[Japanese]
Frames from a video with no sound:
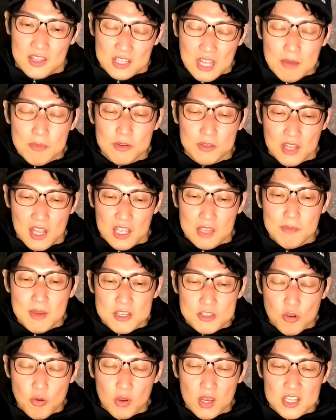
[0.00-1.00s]
多分ね、今
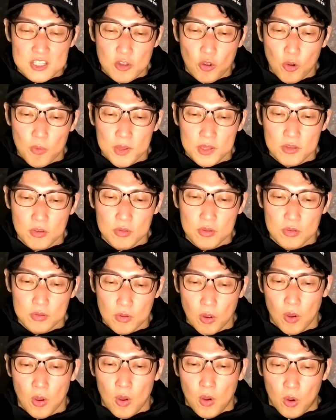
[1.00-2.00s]
紹介したコメントっていう
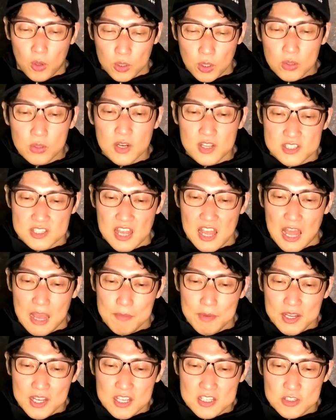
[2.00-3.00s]
と、ほとんどですね、
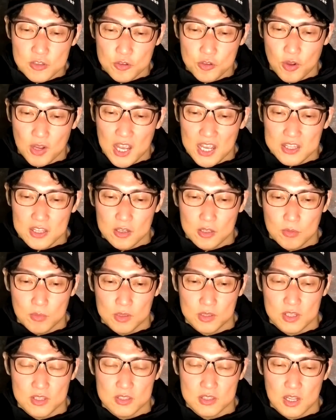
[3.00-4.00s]
アメリカ人の人が書いてると思う
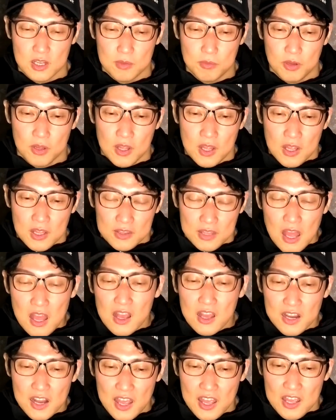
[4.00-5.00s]
んですけれども、なん
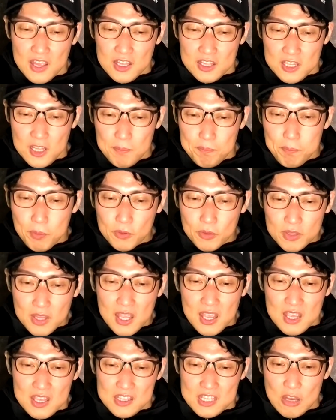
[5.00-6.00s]
かね、日本の
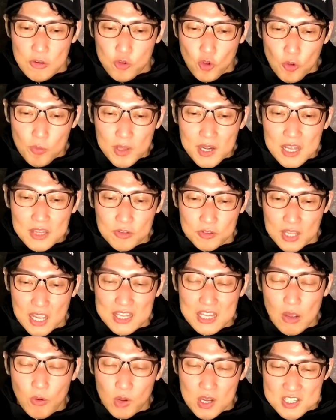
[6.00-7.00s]
ね、ヤフコメ欄と大
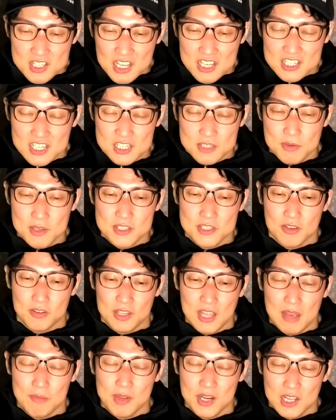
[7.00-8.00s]
体同じ感じがしますよ
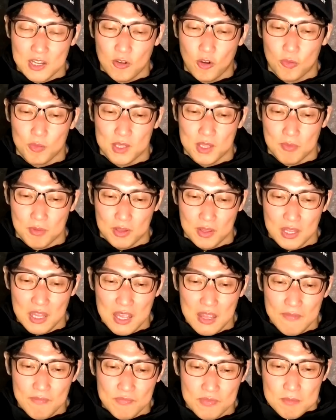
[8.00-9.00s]
ね。アメリカの方見ても
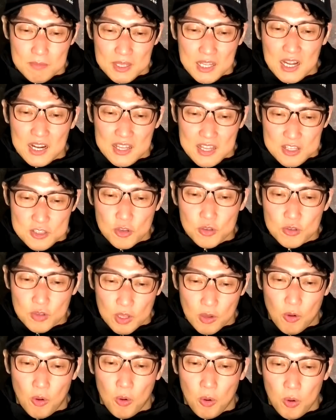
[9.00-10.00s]
ね。まあだからね、ちょっとね、
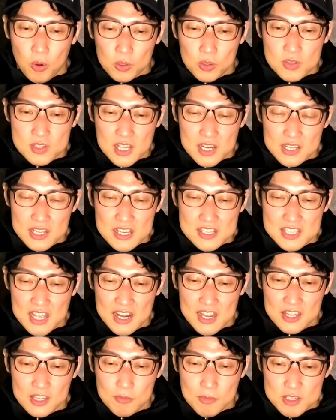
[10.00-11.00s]
こう、報道されない
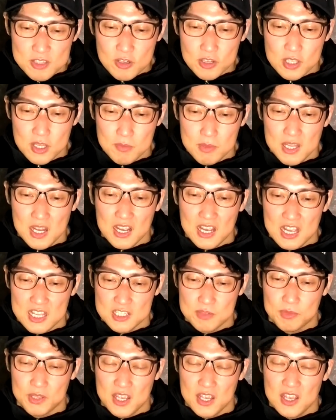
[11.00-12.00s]
サイレントマジョリティみたいな感
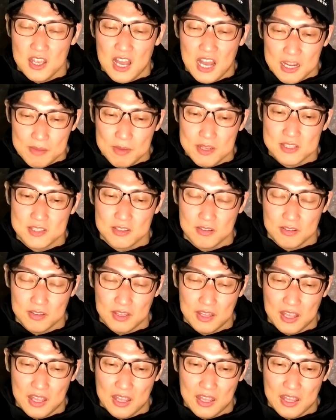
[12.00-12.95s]
じもね、ありますよね。